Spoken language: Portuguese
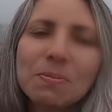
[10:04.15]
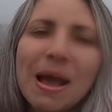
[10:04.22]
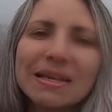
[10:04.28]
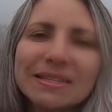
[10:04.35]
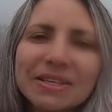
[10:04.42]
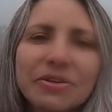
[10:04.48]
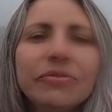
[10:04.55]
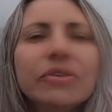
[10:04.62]

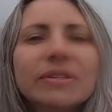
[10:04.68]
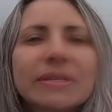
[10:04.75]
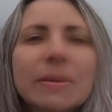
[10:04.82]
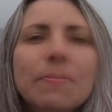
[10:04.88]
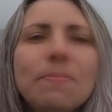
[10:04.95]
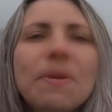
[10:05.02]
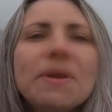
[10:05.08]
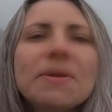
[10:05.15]
Basta que
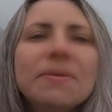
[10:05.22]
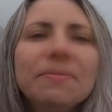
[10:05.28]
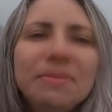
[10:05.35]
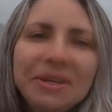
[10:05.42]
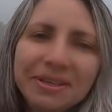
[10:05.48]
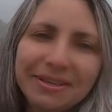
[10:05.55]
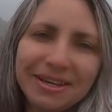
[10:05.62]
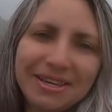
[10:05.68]
você
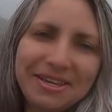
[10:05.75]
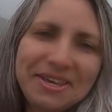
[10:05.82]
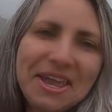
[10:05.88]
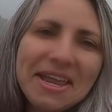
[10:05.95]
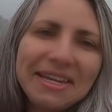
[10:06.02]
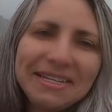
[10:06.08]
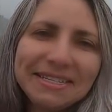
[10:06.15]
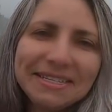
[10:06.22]
permita
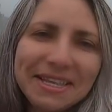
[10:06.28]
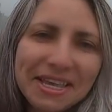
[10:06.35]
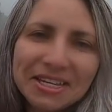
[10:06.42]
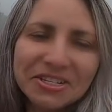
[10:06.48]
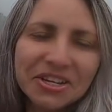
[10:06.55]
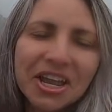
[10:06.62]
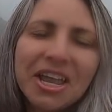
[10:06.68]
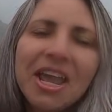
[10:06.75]
que ele
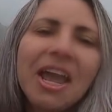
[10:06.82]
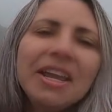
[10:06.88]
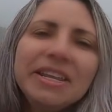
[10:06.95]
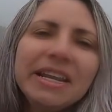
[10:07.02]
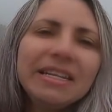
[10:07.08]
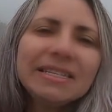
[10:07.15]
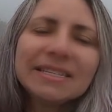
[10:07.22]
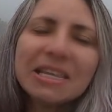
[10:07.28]
esteja
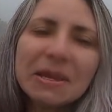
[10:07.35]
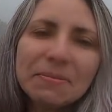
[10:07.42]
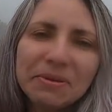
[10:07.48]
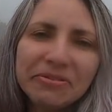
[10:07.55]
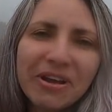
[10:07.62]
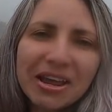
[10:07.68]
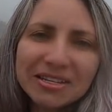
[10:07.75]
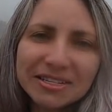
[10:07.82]
e ele
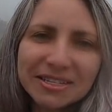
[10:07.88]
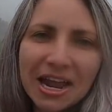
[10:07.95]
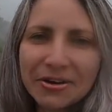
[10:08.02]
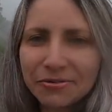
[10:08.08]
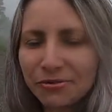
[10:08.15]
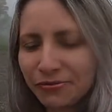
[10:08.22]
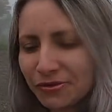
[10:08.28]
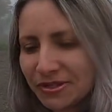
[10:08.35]
sempre vai
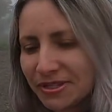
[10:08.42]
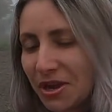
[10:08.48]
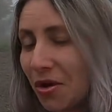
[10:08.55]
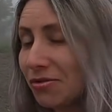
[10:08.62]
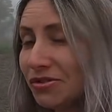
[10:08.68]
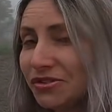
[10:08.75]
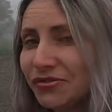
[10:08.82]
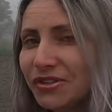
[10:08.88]
estar com você
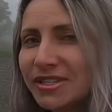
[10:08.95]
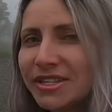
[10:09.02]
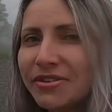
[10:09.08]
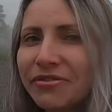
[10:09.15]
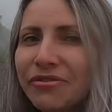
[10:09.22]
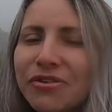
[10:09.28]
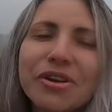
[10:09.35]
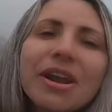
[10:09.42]
onde
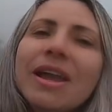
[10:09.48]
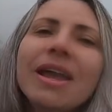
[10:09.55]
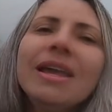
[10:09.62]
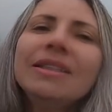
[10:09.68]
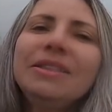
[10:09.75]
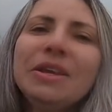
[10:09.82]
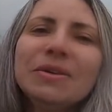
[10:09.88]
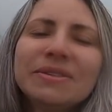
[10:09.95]
você for.
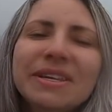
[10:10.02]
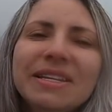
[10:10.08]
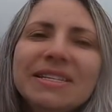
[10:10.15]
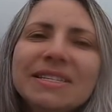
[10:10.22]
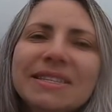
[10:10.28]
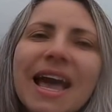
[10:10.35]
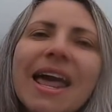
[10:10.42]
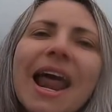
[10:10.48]
Deus ele
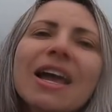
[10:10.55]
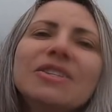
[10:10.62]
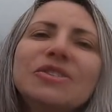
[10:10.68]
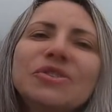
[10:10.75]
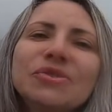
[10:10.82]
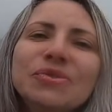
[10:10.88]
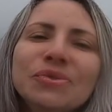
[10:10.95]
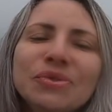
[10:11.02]
estará
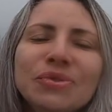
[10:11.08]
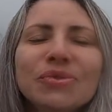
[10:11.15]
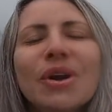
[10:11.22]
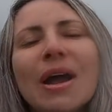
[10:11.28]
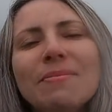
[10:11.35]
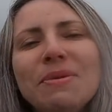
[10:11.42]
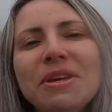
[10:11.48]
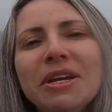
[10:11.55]
junto,
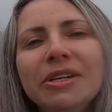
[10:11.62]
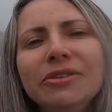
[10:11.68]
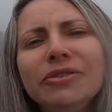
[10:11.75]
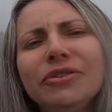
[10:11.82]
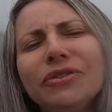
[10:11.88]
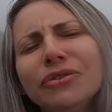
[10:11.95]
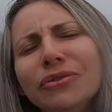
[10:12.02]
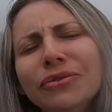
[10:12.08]

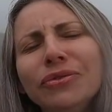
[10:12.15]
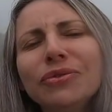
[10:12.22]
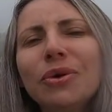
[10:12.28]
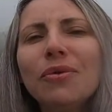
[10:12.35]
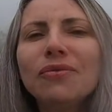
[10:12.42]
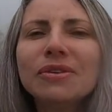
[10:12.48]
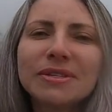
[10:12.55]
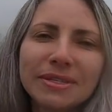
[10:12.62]
caminhando junto
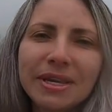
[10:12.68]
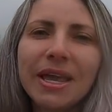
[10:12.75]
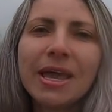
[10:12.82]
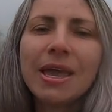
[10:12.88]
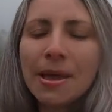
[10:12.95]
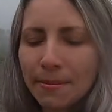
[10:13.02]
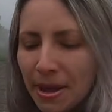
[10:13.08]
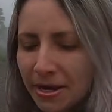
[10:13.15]
com você
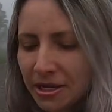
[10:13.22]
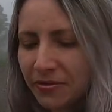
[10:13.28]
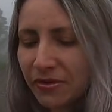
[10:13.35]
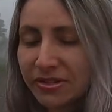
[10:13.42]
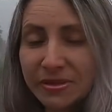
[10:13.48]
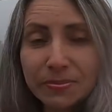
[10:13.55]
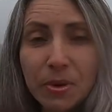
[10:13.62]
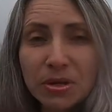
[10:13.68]
para que
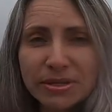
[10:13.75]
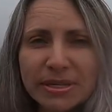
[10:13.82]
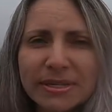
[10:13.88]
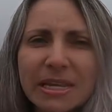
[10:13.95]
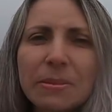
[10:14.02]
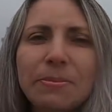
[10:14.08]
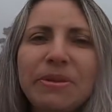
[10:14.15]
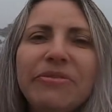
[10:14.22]
você possa
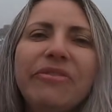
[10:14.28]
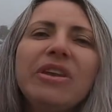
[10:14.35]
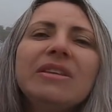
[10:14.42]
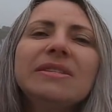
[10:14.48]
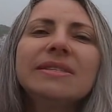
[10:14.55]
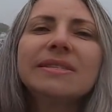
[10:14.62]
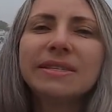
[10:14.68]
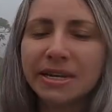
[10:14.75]
sempre
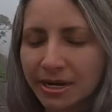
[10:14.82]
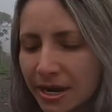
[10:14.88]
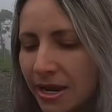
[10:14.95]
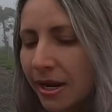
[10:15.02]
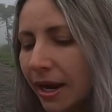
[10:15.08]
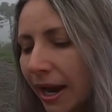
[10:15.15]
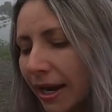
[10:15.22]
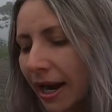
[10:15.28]
vencer
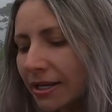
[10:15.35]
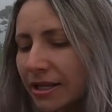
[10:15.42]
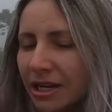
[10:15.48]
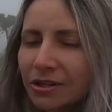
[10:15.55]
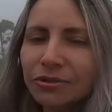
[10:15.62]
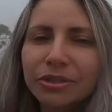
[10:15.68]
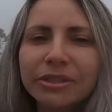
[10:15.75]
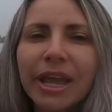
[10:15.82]
a
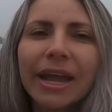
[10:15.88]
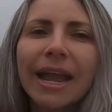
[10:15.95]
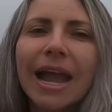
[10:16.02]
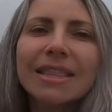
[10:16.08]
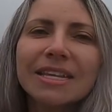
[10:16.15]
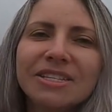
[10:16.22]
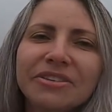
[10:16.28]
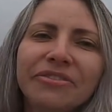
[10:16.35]
cada luta, a
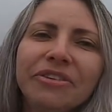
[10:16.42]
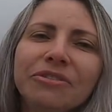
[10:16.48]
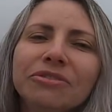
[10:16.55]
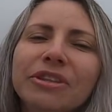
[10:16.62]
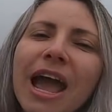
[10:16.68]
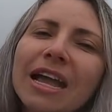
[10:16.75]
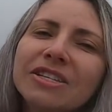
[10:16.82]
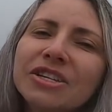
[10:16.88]
cada
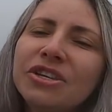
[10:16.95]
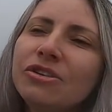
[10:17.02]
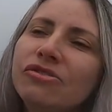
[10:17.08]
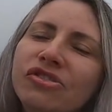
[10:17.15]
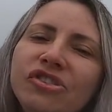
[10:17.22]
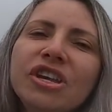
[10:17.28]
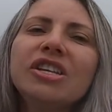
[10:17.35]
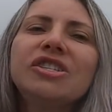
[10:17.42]
dificuldade que
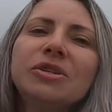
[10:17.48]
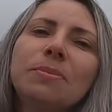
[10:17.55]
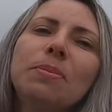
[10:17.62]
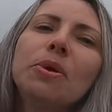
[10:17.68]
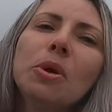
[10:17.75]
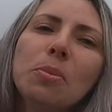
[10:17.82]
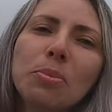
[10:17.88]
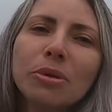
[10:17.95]
o dia te
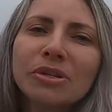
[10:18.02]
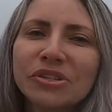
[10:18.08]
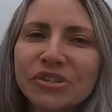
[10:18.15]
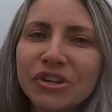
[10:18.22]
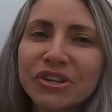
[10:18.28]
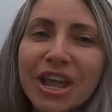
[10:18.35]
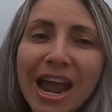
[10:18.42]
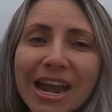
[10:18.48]

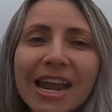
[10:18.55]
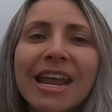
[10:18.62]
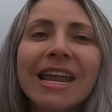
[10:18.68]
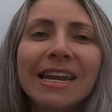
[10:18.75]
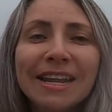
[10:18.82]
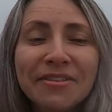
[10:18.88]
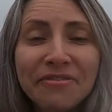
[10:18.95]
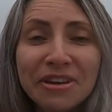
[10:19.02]
proporcionar.
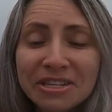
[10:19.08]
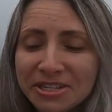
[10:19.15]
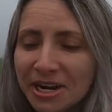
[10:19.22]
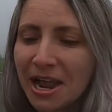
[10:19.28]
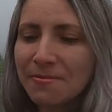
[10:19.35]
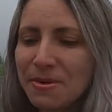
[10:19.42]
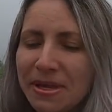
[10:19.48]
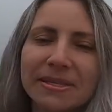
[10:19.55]
Levante
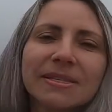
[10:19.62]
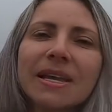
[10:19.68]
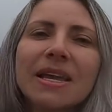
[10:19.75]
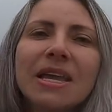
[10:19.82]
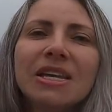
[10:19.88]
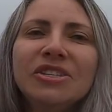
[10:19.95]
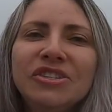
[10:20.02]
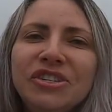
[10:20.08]
a cabeça.
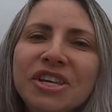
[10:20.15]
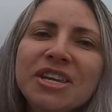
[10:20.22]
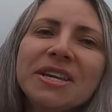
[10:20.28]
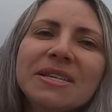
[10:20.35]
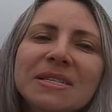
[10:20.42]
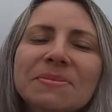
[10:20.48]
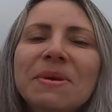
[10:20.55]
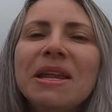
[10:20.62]

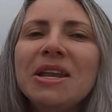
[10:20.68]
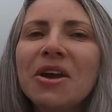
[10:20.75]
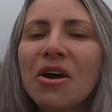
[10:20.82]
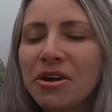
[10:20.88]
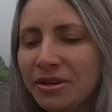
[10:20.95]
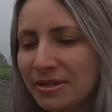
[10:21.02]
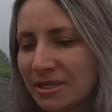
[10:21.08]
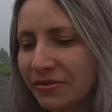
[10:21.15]
Dias
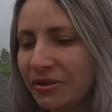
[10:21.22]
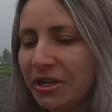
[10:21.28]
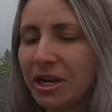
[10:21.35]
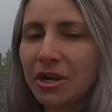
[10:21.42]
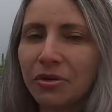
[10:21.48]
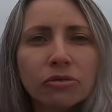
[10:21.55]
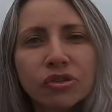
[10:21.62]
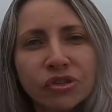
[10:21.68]
melhores virão.
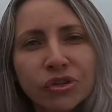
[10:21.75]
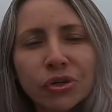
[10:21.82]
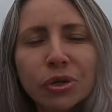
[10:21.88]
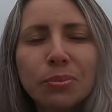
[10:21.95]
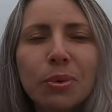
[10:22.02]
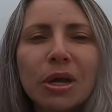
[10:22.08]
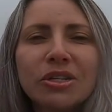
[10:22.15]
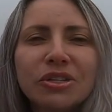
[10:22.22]
O
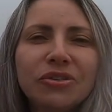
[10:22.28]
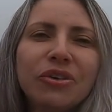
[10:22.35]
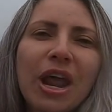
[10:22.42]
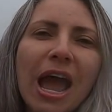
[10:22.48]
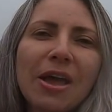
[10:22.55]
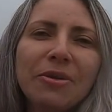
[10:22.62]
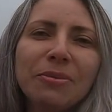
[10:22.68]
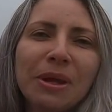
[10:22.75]
choro pode
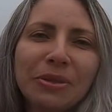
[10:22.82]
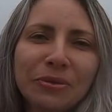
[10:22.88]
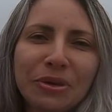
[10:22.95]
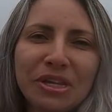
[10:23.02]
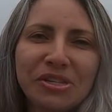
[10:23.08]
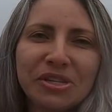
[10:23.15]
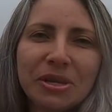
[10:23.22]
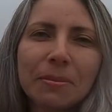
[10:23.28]
durar uma
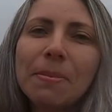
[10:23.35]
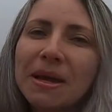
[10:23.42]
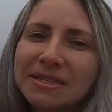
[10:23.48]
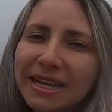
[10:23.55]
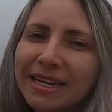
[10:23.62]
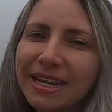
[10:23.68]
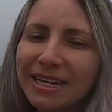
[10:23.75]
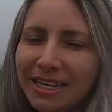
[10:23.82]
noite,
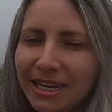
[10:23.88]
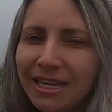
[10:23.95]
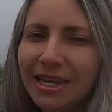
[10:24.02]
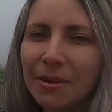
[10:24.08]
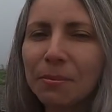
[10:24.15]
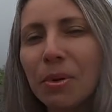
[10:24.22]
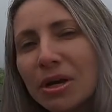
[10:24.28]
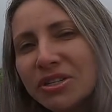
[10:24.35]
mas a alegria
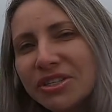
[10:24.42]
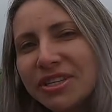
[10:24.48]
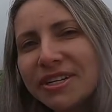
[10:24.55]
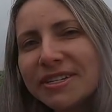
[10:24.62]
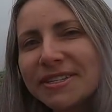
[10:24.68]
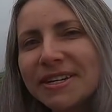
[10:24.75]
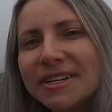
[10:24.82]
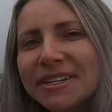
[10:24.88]
alegria, pode
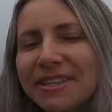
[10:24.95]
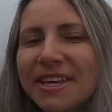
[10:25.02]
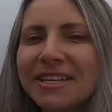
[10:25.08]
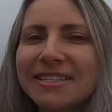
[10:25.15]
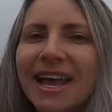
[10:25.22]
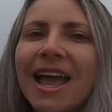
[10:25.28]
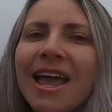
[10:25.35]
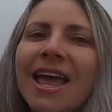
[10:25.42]
ter
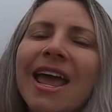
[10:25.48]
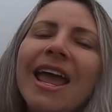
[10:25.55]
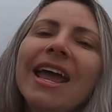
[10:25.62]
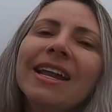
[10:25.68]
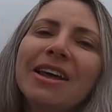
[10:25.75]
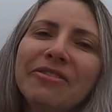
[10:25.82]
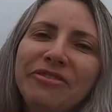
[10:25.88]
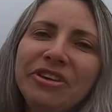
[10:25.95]
certeza,
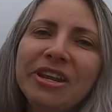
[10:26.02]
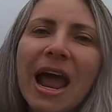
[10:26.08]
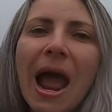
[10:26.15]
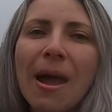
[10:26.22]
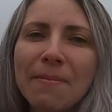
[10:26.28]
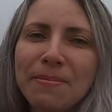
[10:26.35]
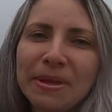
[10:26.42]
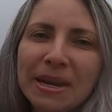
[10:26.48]
ela
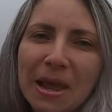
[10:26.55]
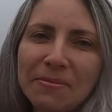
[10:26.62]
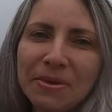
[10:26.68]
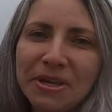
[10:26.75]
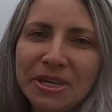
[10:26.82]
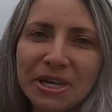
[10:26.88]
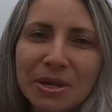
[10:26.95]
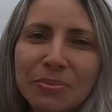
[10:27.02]
virá pela
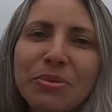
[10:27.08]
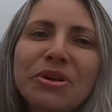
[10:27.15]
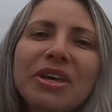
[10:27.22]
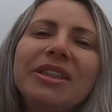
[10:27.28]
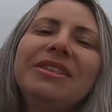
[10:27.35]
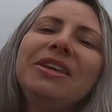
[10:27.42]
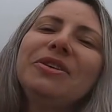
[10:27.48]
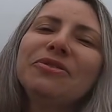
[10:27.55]
manhã,
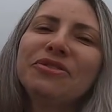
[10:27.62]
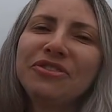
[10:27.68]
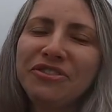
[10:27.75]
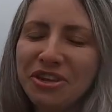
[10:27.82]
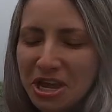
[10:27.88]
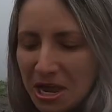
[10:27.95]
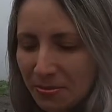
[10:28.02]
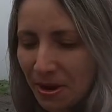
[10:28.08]
porque Deus
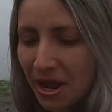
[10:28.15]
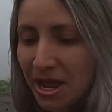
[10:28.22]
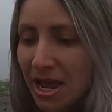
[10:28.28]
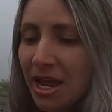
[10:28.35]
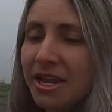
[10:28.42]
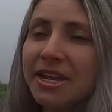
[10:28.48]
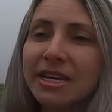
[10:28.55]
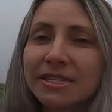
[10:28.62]
te ama.
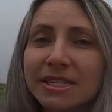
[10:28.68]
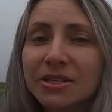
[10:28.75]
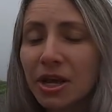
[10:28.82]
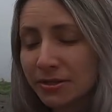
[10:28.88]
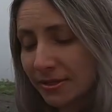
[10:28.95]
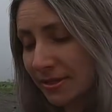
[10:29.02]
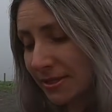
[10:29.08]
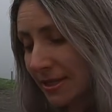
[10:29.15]
E assim
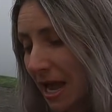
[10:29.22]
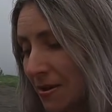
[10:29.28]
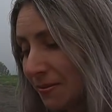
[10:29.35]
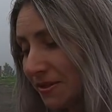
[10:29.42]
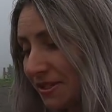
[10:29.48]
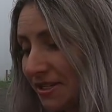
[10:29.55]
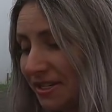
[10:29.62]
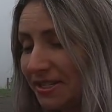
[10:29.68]
nós
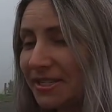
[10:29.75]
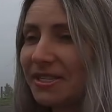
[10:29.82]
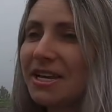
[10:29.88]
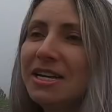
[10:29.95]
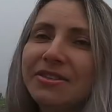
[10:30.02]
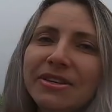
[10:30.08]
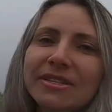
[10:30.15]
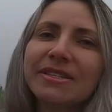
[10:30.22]
estamos
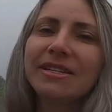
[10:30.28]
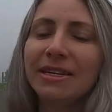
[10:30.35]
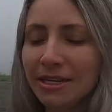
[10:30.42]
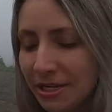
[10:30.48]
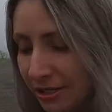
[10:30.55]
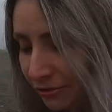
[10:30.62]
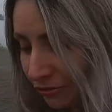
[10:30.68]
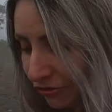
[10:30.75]
iniciando esse
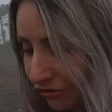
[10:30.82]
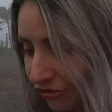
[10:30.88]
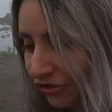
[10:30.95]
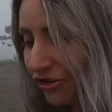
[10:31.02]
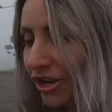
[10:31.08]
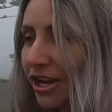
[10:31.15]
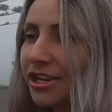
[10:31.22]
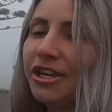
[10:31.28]
lindo
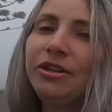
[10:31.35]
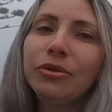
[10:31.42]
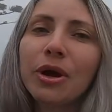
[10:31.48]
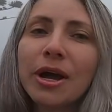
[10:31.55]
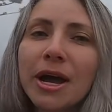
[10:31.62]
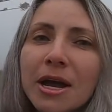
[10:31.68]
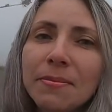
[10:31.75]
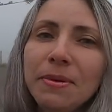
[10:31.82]
dia aqui no
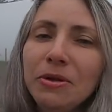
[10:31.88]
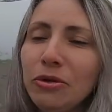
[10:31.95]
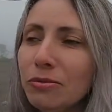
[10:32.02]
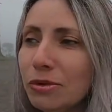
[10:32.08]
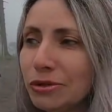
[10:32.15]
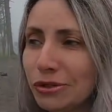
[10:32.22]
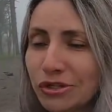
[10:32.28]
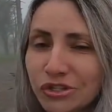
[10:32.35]
camping
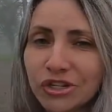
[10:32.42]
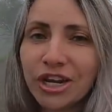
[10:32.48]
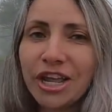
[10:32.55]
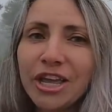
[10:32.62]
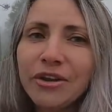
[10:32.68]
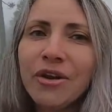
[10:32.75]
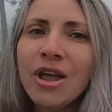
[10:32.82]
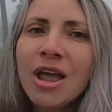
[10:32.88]
do
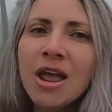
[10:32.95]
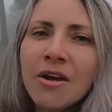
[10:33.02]
motochileiro.